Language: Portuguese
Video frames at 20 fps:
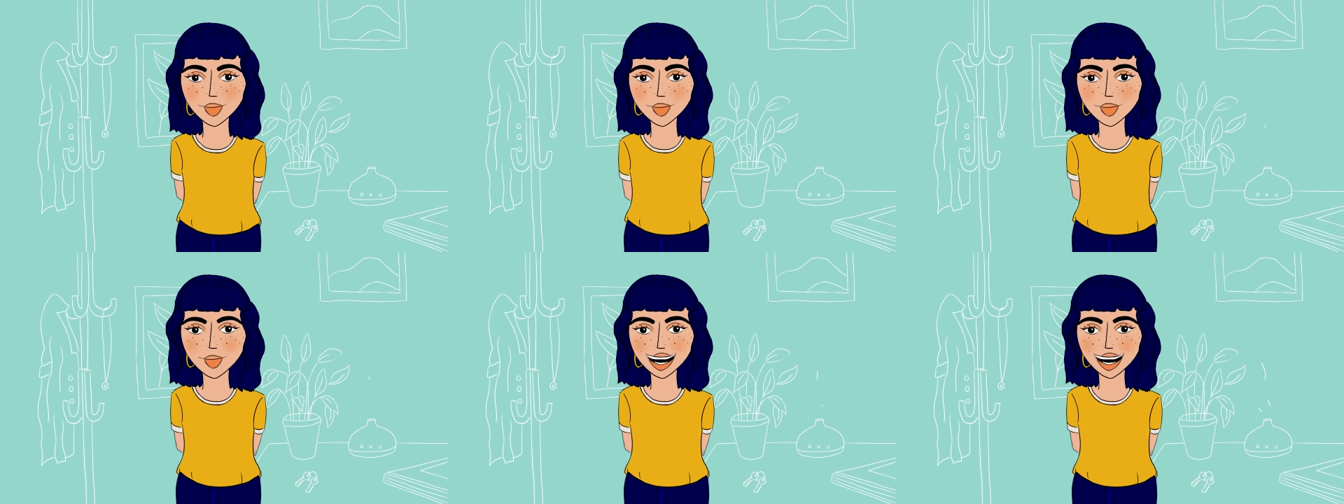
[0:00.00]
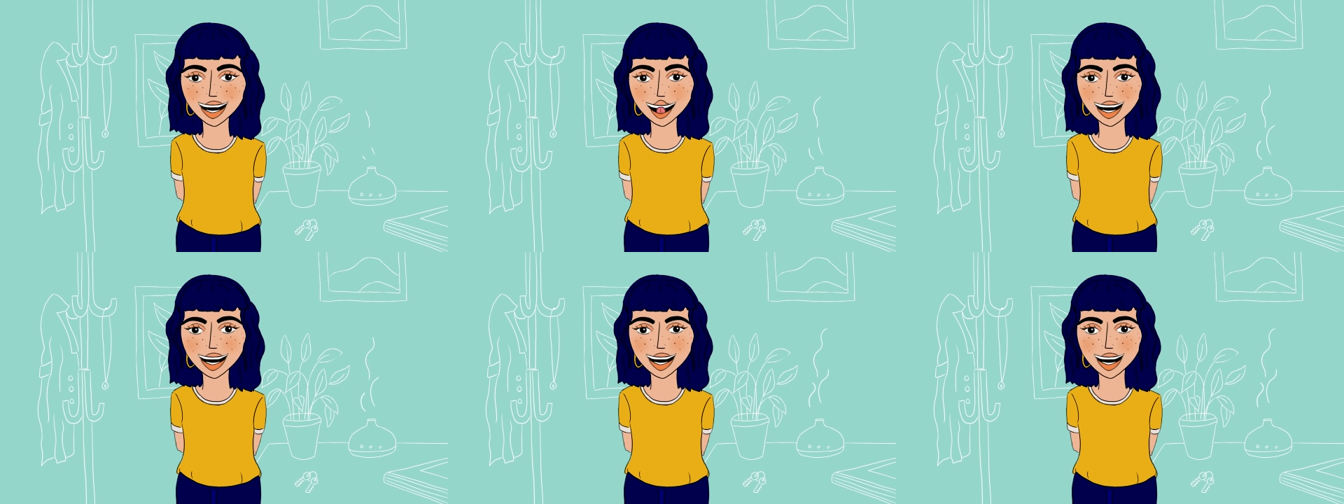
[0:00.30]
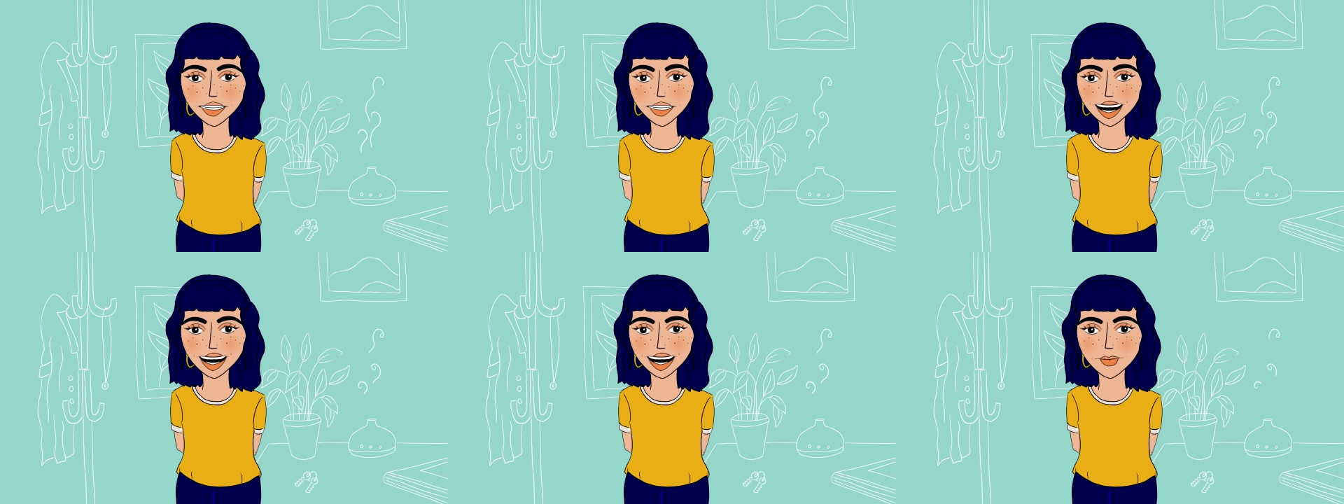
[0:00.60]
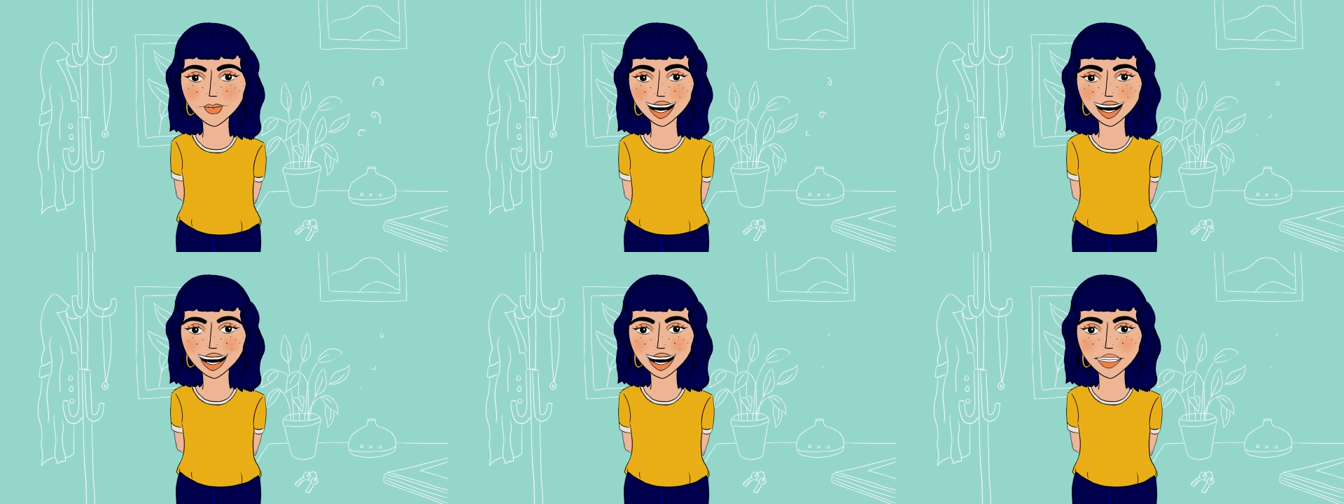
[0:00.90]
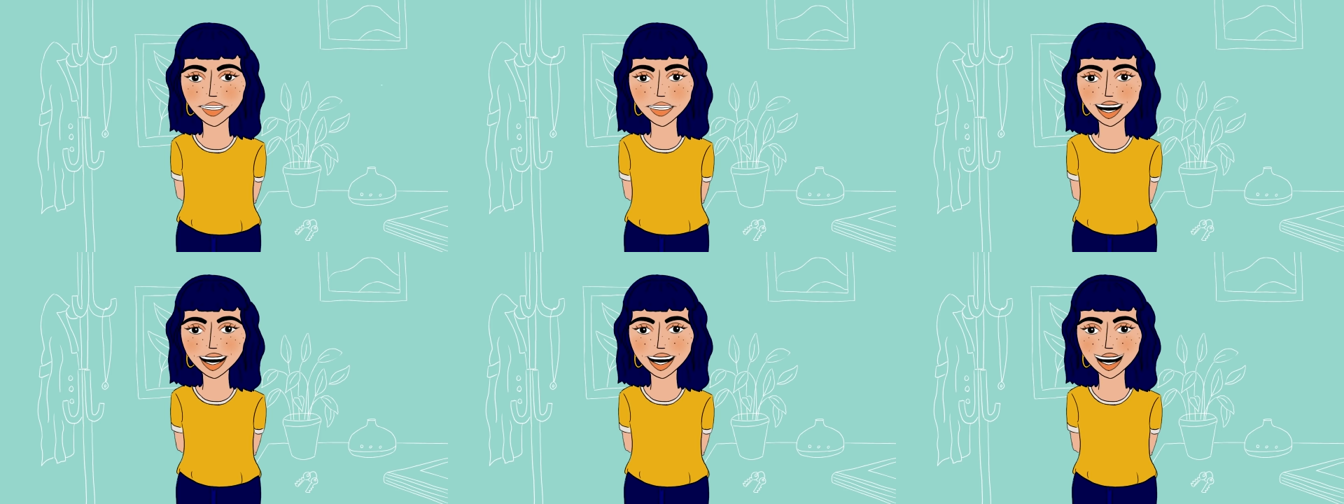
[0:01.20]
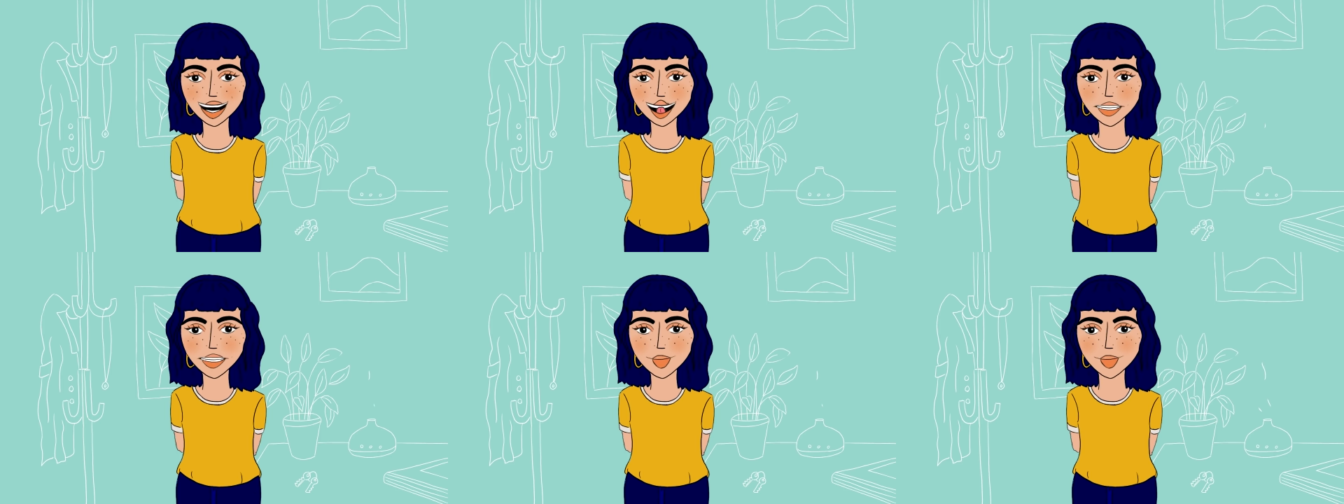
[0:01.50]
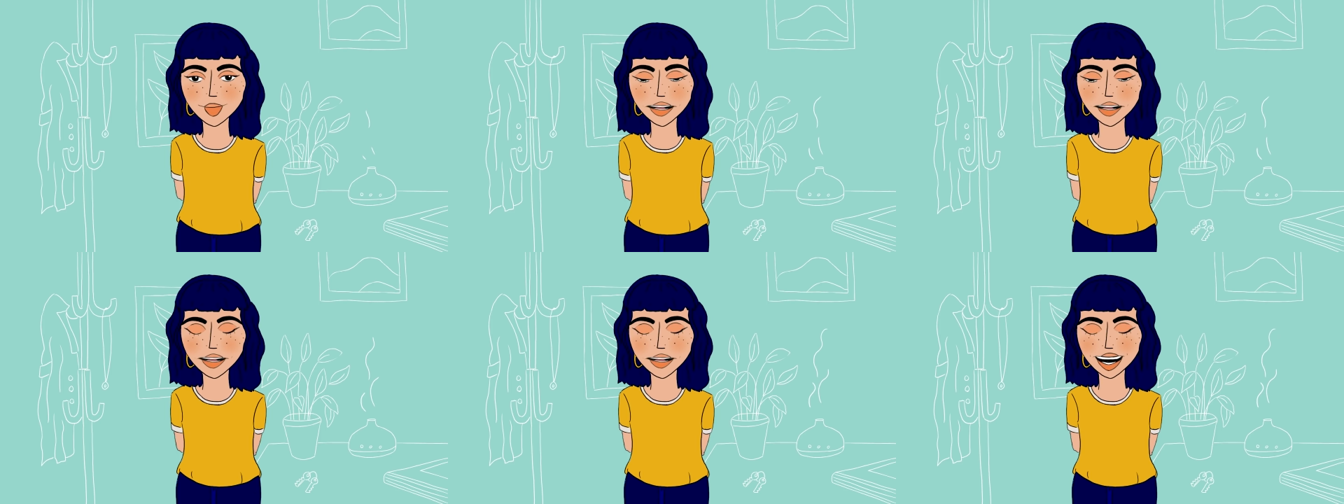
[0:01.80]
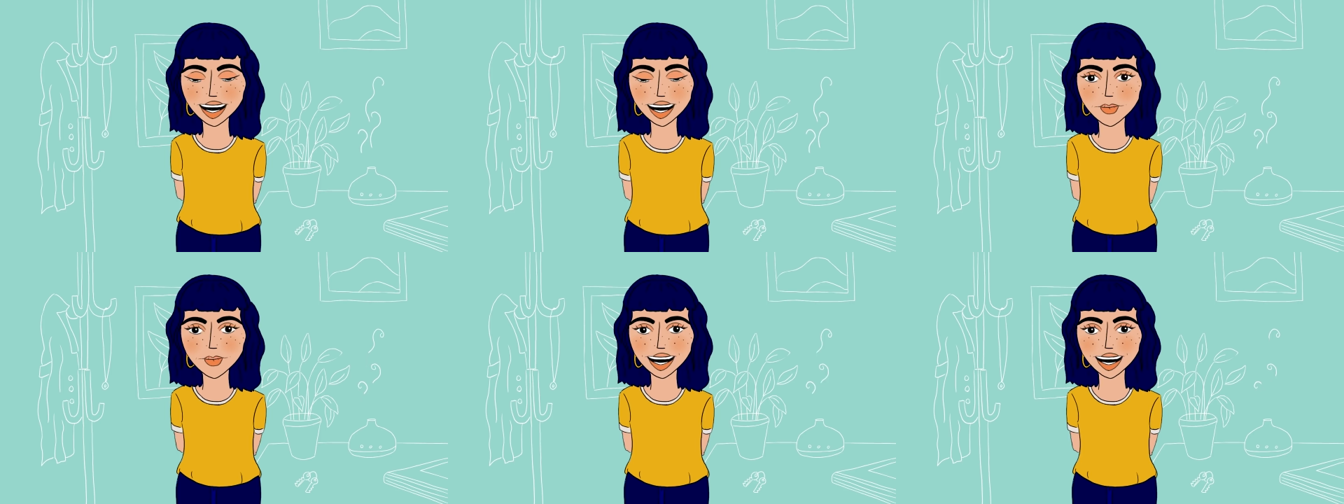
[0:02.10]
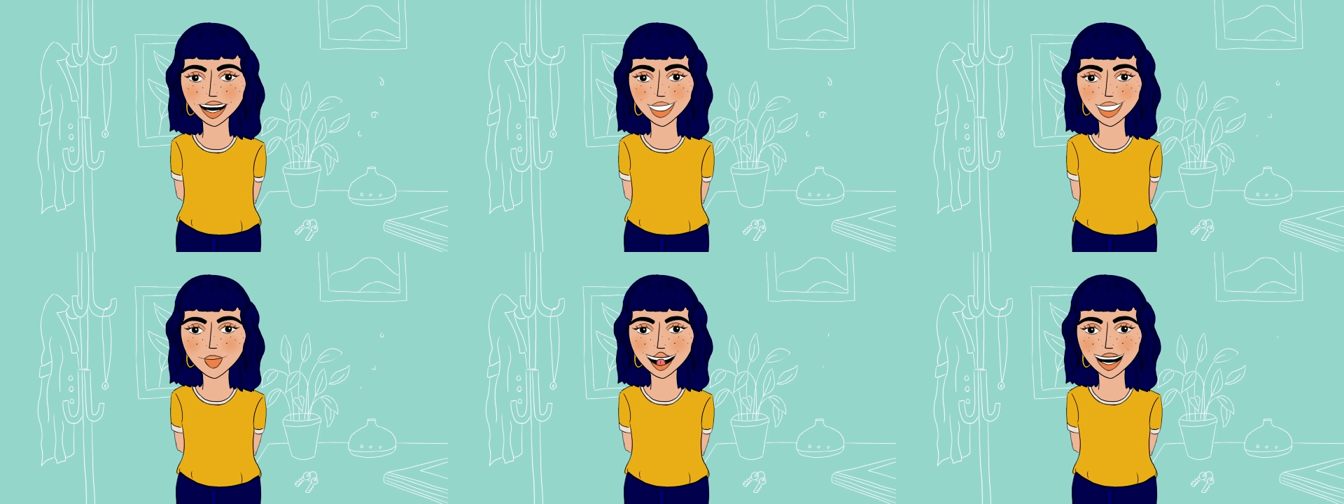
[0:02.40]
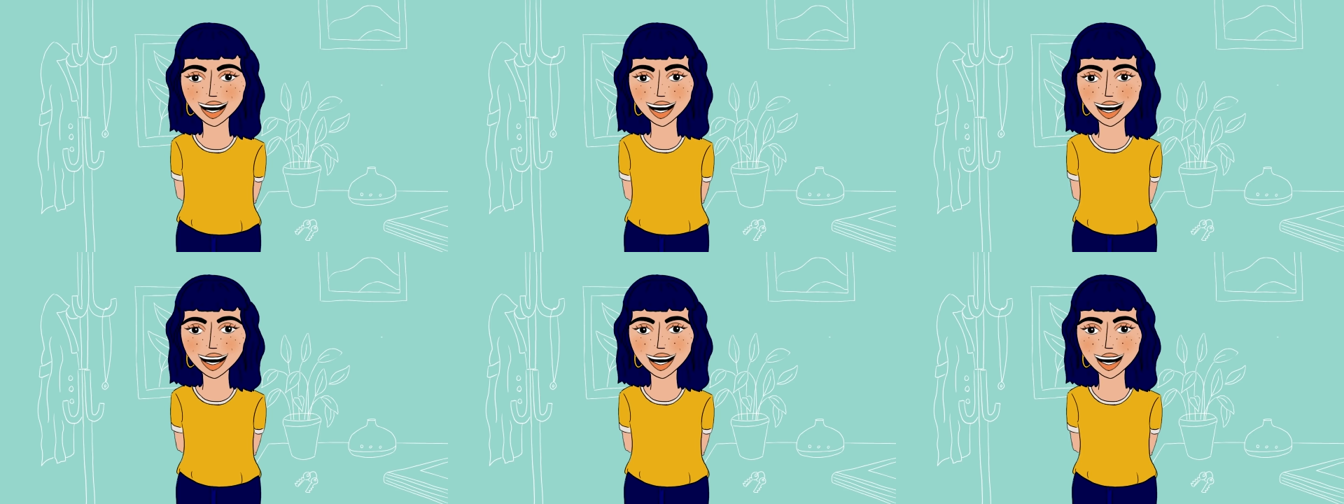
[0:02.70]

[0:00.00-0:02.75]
porque eu não quis, e de certa, e de certa forma não,